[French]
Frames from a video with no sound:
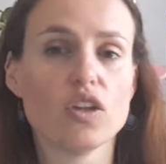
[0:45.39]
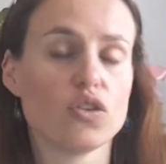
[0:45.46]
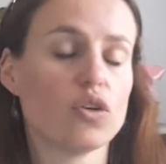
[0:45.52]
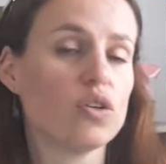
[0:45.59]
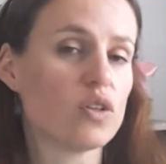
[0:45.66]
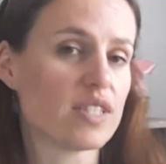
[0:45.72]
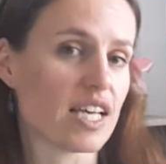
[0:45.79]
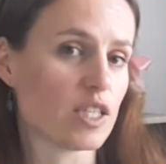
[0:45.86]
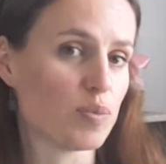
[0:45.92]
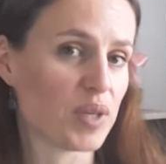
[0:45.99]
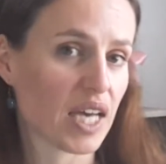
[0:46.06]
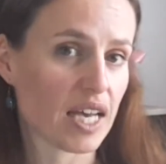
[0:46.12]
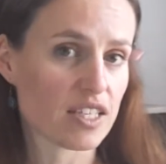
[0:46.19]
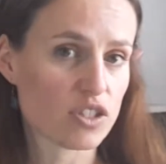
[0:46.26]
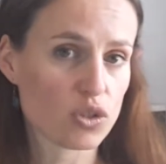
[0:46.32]
de nos
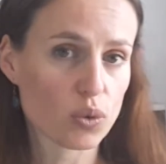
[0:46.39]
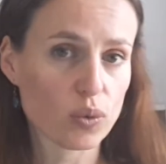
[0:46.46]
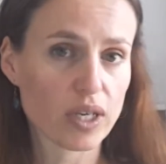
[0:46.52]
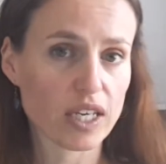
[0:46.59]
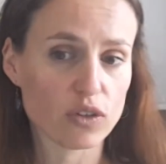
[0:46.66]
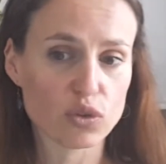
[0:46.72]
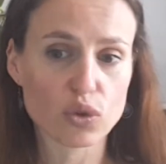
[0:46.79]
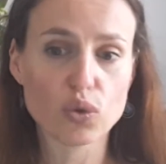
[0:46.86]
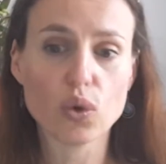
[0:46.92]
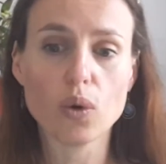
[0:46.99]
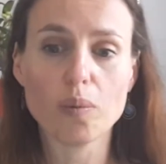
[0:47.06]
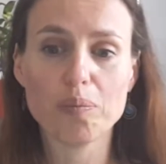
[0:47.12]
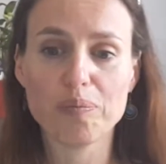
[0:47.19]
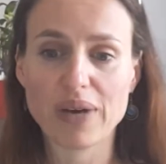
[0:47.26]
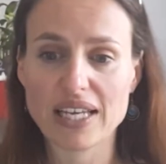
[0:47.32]
aspirations et de nos
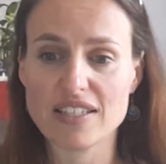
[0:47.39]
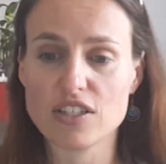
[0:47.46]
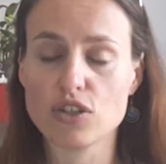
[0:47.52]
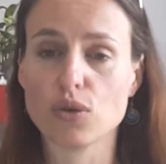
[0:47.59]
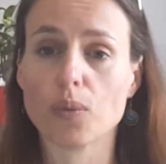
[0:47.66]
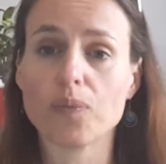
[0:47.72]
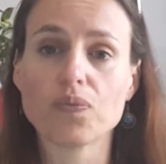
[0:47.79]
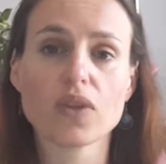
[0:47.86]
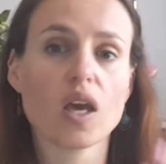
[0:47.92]
passions.